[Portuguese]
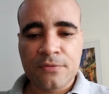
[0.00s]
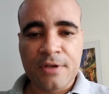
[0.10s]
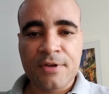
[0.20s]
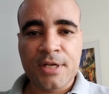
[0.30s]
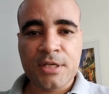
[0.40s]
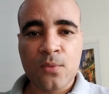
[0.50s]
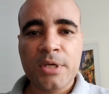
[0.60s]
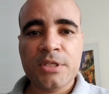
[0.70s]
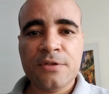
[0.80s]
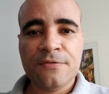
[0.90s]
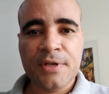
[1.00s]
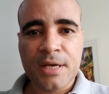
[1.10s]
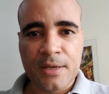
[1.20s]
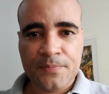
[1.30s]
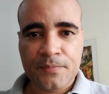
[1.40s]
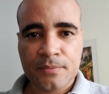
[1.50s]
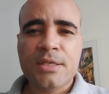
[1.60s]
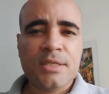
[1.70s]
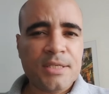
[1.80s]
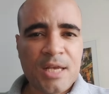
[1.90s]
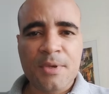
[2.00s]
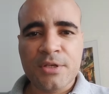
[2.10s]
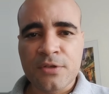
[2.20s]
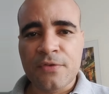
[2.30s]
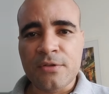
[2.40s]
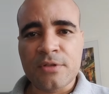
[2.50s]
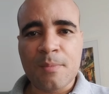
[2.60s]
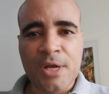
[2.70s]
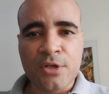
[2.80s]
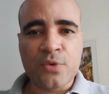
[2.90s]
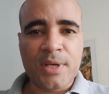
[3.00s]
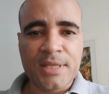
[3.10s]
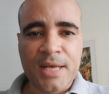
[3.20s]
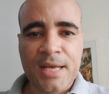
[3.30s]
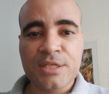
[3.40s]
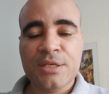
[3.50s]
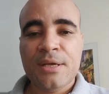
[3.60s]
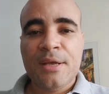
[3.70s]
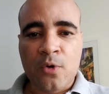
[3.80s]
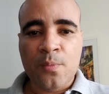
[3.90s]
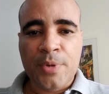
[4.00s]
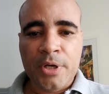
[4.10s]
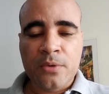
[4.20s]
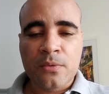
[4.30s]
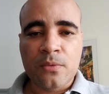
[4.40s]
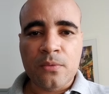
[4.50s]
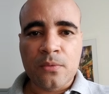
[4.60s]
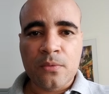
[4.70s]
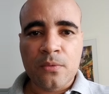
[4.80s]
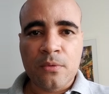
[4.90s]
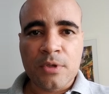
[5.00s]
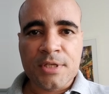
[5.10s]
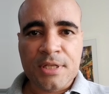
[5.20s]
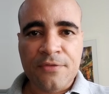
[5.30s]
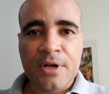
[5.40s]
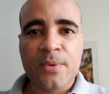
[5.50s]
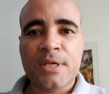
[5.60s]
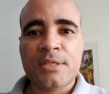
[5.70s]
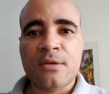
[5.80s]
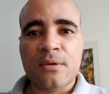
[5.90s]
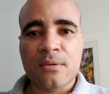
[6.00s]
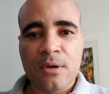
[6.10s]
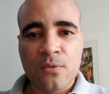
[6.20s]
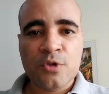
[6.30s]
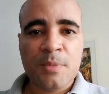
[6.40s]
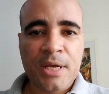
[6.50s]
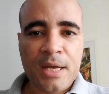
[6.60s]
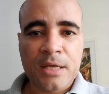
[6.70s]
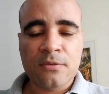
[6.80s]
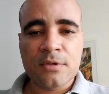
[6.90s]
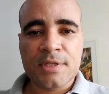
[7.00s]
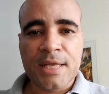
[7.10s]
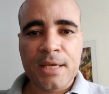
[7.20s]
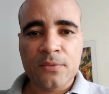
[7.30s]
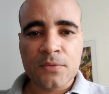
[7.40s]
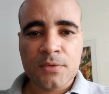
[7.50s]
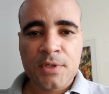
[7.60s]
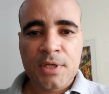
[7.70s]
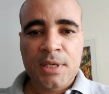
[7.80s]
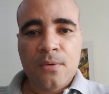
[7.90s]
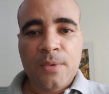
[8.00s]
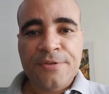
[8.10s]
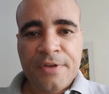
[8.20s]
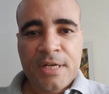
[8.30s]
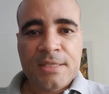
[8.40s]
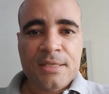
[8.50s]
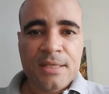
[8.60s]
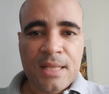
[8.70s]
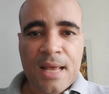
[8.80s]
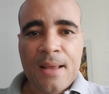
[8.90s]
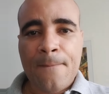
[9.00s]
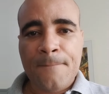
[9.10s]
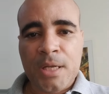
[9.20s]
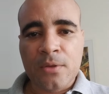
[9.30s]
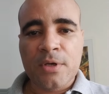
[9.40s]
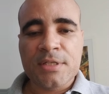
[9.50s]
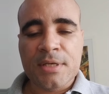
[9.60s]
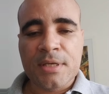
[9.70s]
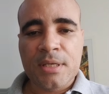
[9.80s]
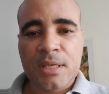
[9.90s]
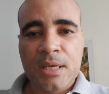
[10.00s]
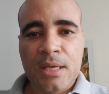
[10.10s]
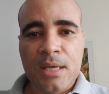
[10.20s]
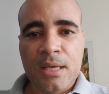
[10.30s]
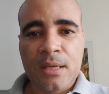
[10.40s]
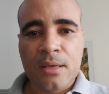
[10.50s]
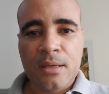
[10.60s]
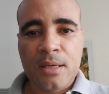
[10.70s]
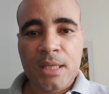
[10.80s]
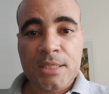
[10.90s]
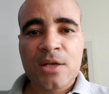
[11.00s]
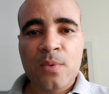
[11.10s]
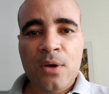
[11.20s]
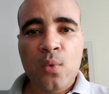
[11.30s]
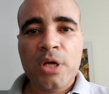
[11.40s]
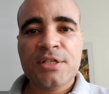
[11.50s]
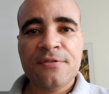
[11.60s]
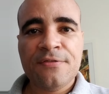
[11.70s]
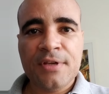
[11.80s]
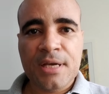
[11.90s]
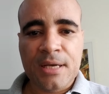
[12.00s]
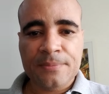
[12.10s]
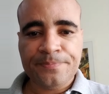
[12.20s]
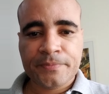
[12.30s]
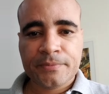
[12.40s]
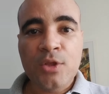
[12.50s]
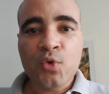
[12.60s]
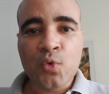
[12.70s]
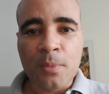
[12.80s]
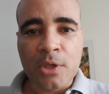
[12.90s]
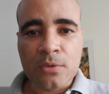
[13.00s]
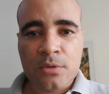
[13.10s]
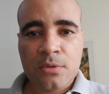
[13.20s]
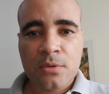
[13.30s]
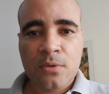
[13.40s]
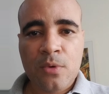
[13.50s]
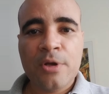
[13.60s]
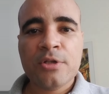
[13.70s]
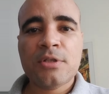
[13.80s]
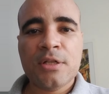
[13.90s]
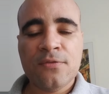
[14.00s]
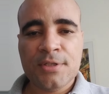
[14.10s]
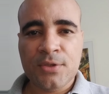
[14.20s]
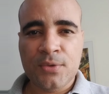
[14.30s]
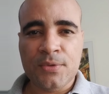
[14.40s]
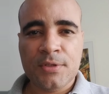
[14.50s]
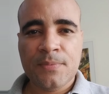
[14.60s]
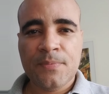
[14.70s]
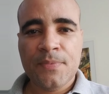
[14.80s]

foi referente a quantificar. A gente sabe que a gente fez um trabalho de qualidade, eu acompanho com uma certa frequência alguns mercados externos. Uma diferença de lá para nós aqui é em relação a quantificar em números. Qual resultado você trouxe?